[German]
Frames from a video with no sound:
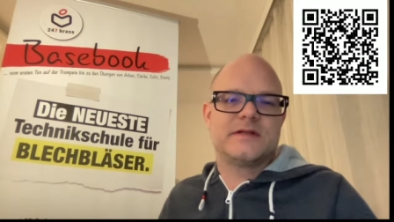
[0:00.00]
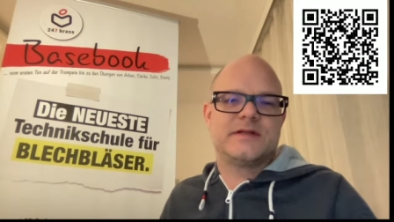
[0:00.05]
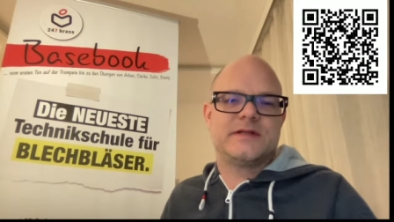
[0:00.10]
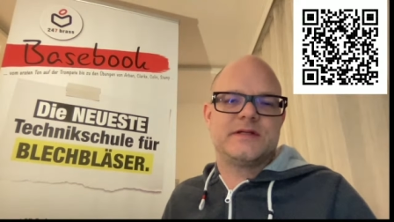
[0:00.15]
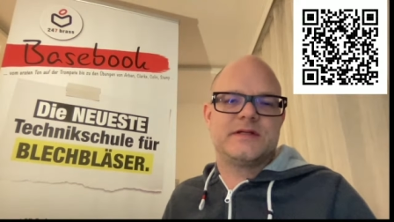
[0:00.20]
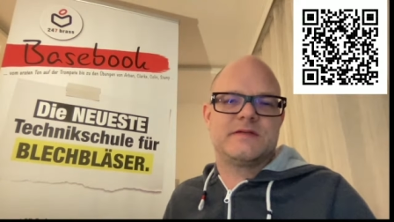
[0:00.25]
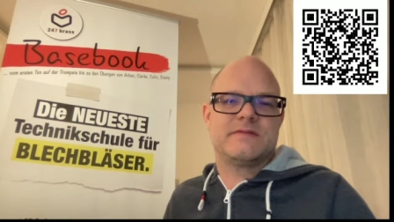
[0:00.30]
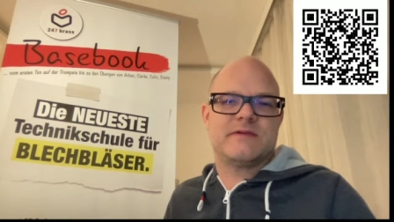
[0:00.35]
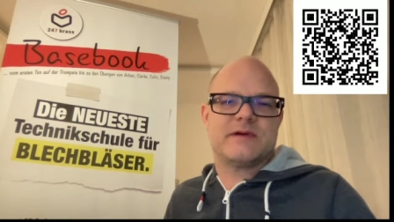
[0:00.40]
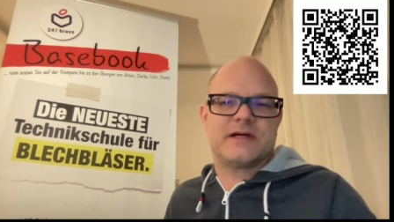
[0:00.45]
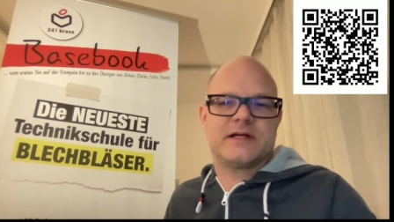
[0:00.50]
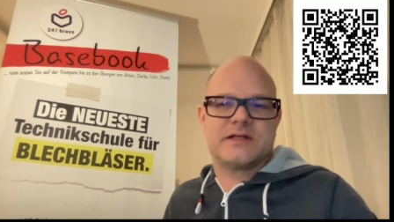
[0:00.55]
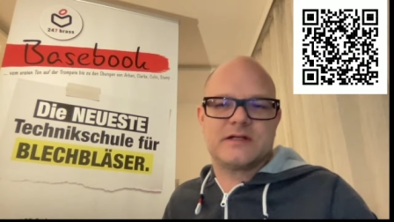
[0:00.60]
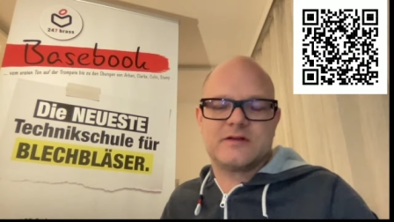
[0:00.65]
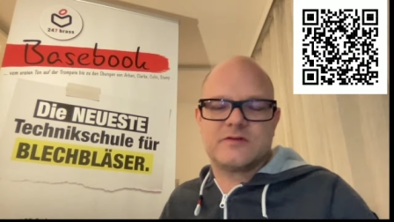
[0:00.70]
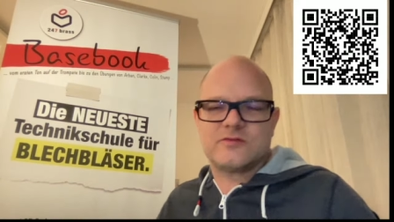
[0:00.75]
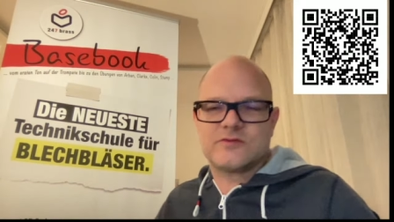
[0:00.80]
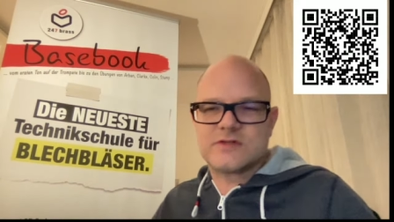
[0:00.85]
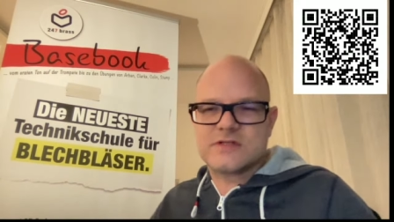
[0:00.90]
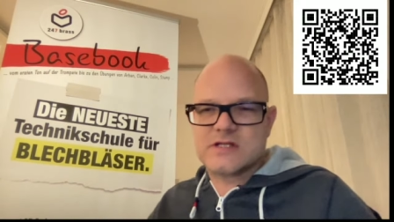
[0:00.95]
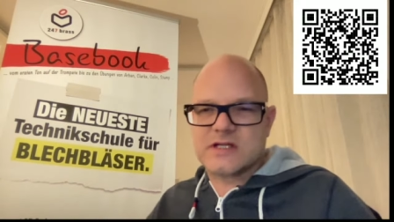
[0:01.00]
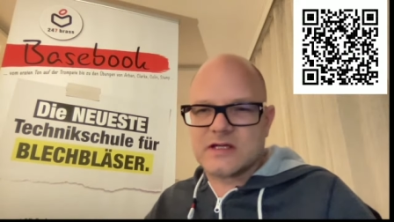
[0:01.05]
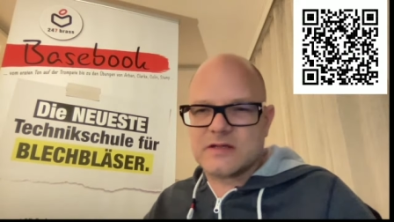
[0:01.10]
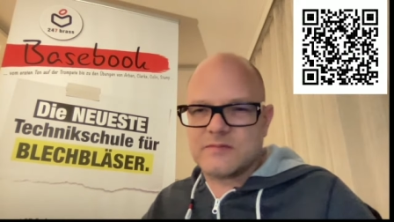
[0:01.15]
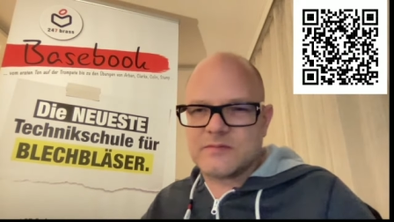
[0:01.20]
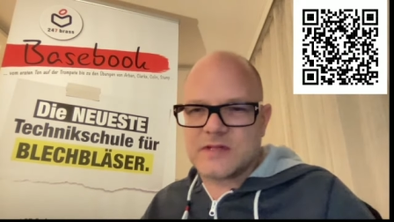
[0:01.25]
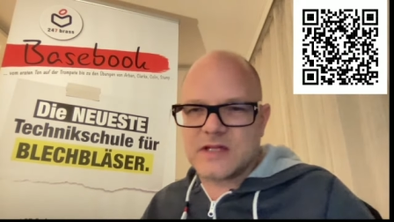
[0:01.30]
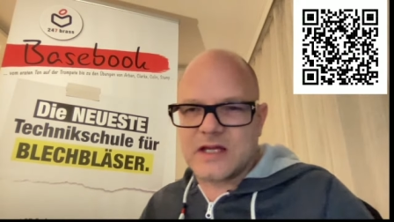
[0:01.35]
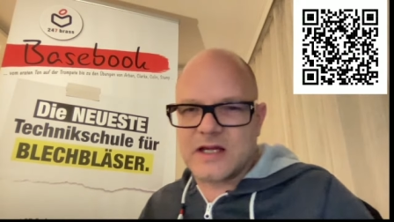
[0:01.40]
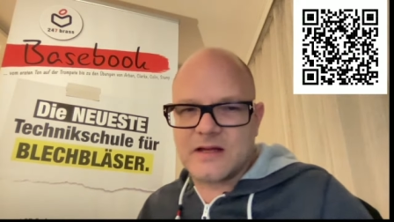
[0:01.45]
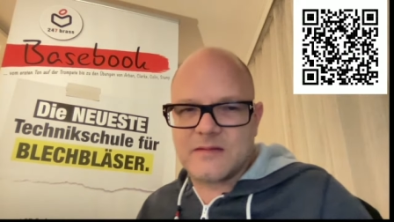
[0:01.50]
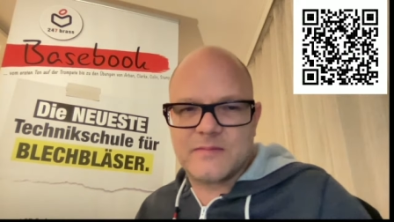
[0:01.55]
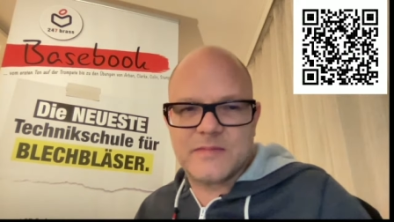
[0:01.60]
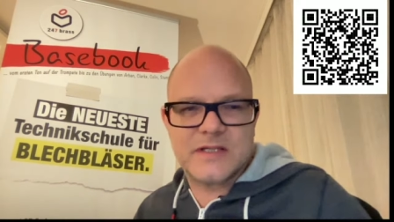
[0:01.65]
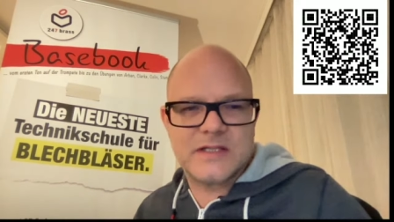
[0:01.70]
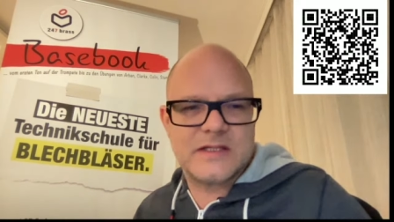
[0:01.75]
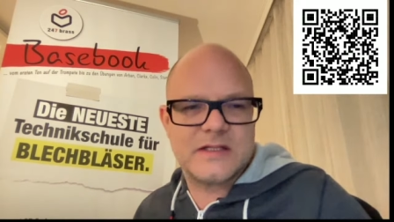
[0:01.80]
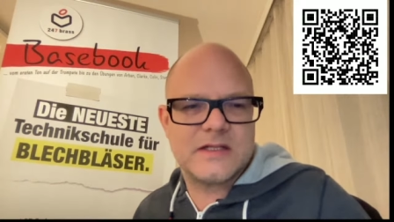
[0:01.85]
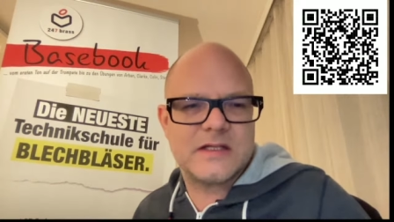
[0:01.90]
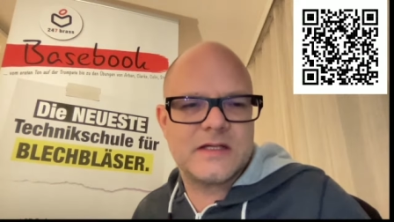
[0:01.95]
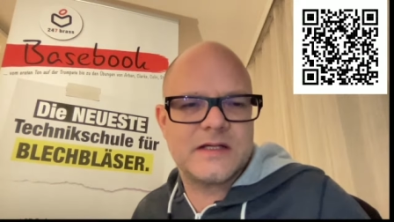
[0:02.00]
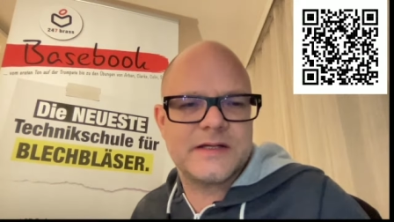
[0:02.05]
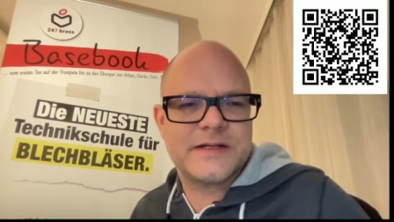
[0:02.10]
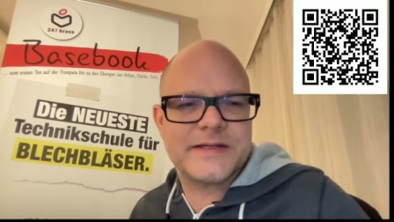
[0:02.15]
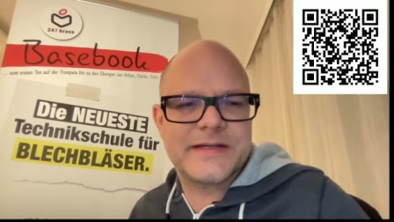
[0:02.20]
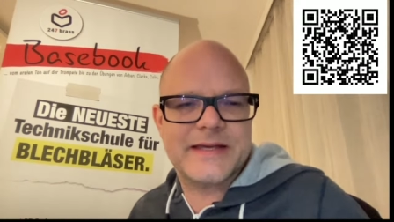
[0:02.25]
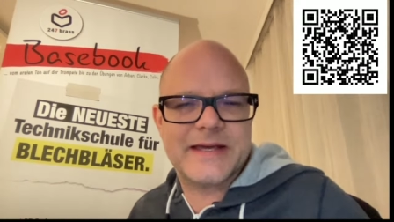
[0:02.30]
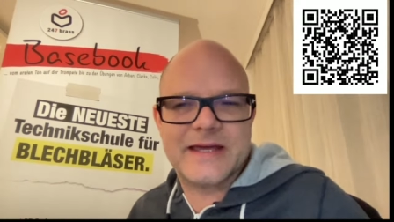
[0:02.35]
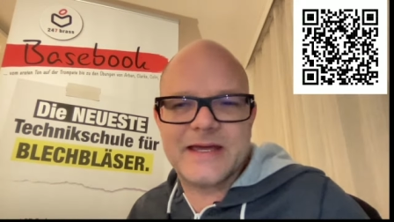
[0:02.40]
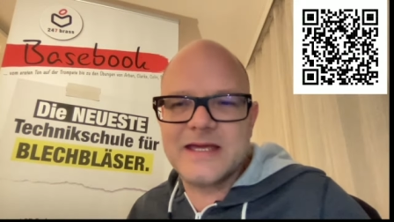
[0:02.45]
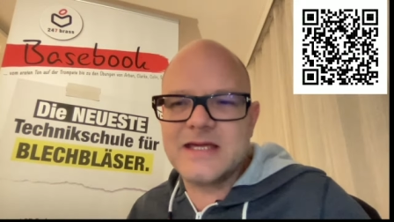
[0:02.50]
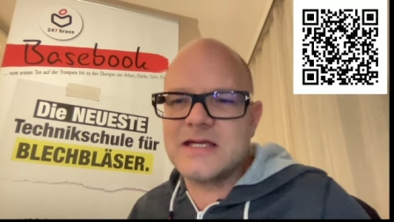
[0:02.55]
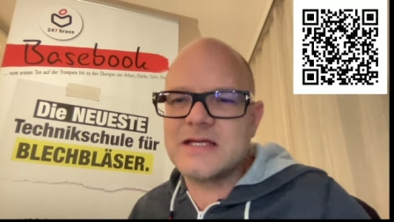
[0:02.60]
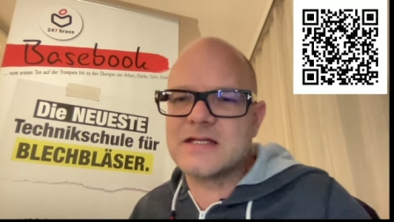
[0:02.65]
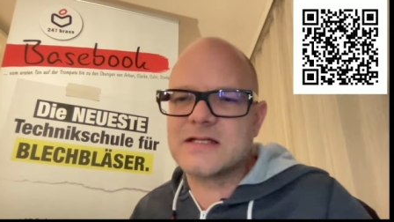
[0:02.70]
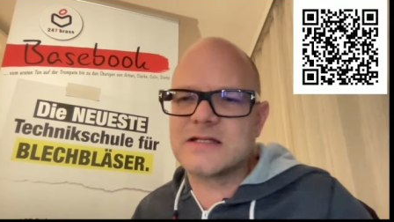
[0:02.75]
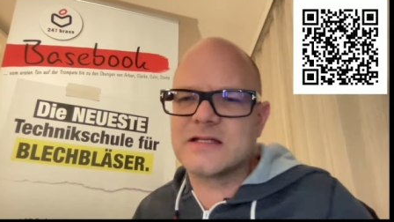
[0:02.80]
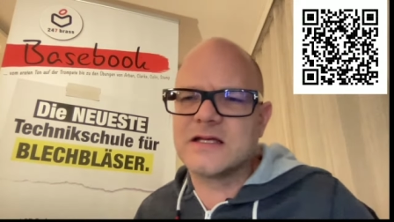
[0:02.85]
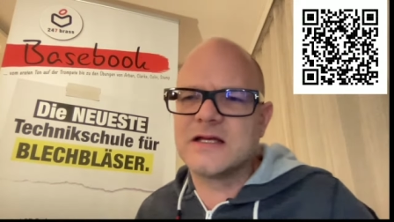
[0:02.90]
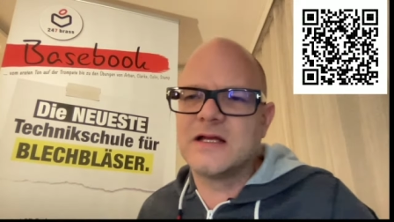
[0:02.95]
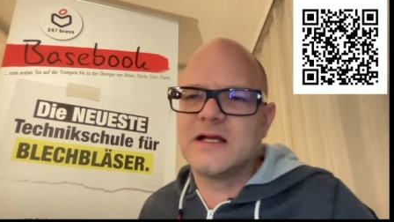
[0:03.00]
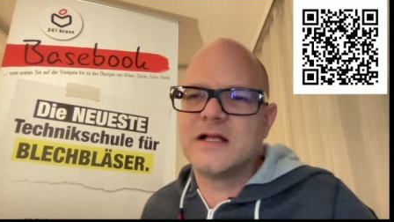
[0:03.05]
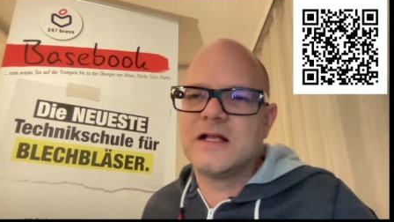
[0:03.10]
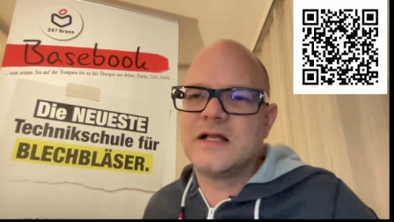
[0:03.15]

Ich werde unserem Namen gerecht.